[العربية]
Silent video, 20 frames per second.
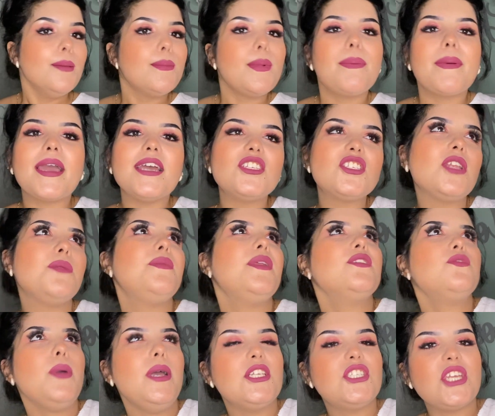ما بقاتش
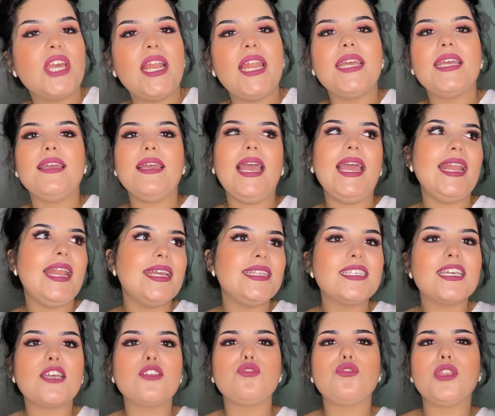البنات بحال شحال هادي
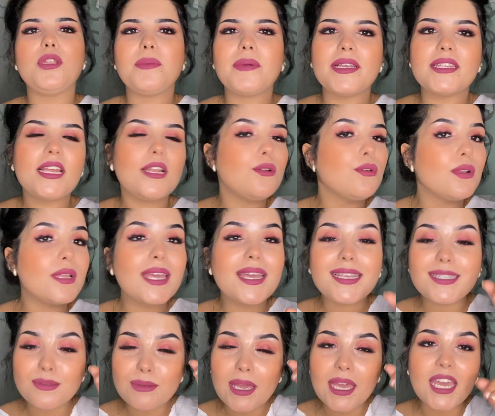كدوري بكتالوج
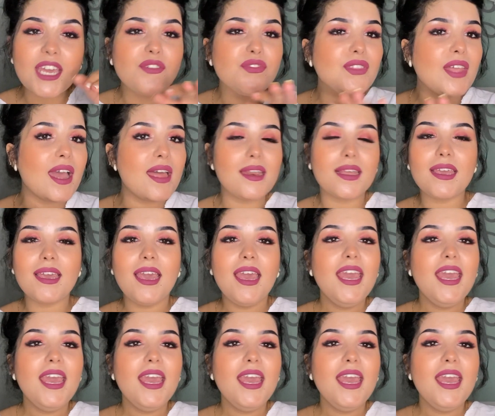كتبقى غير في دارك